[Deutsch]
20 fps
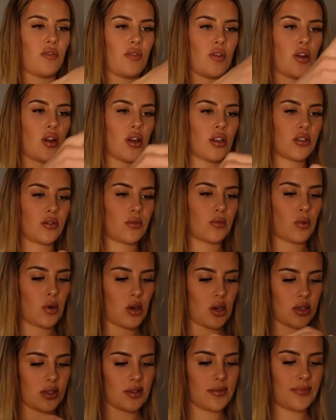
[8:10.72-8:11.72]
First
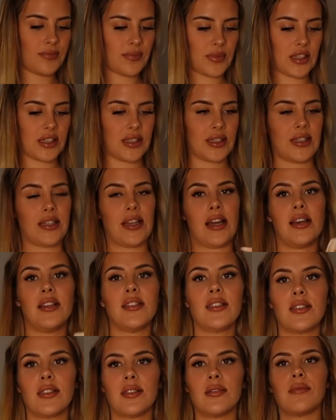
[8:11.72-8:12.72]
one ist
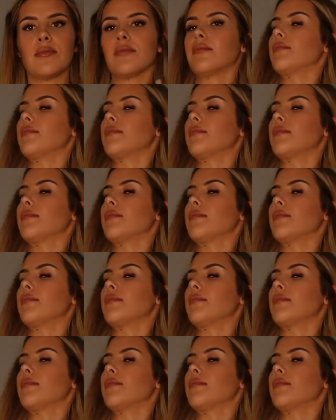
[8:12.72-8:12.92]
das.